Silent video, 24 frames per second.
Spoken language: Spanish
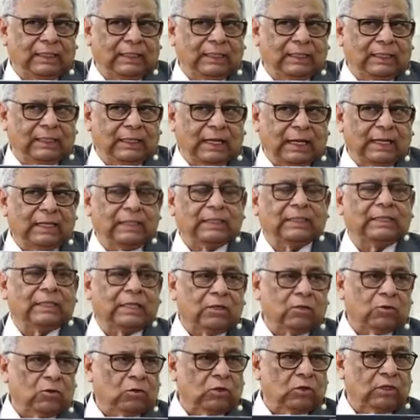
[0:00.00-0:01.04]

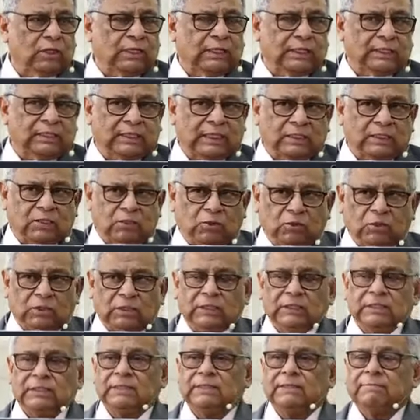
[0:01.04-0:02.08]
alrededor de las
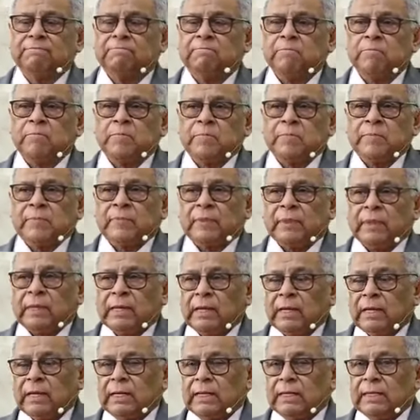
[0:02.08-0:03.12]
acciones
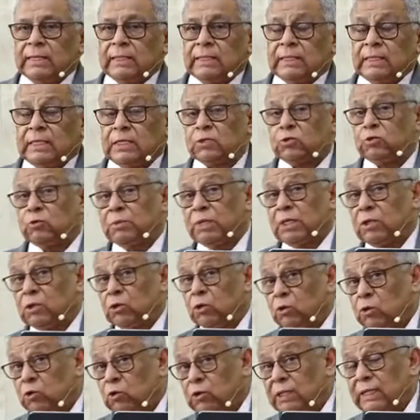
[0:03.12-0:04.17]
y sobre
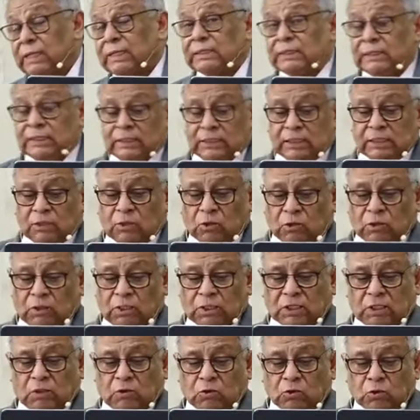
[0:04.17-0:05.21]
todo de las decisiones
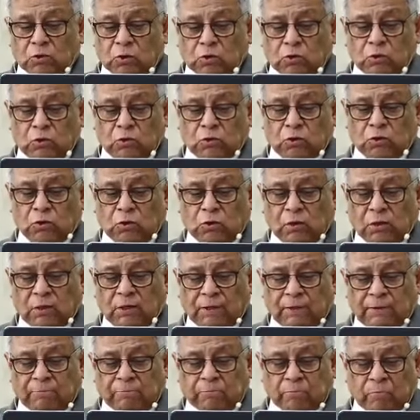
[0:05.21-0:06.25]
que nosotros
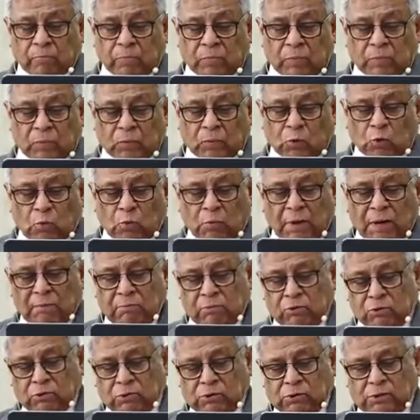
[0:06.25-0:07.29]

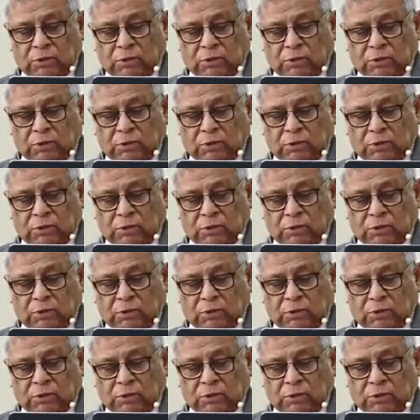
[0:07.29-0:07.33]
tomamos.